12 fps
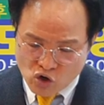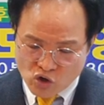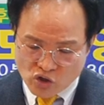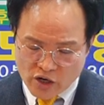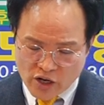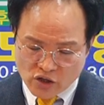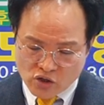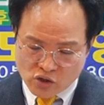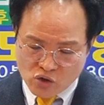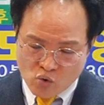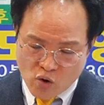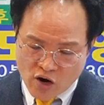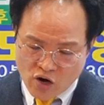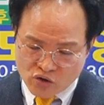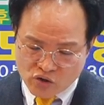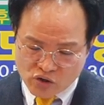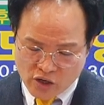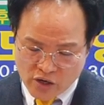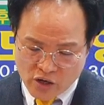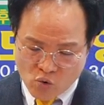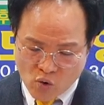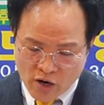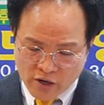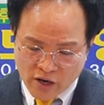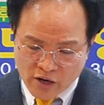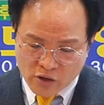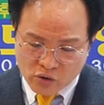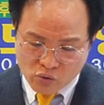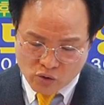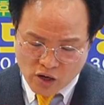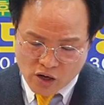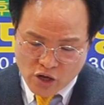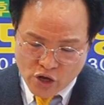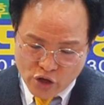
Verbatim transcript: 성산에 서서 화강적 사이에 왕래하였도다.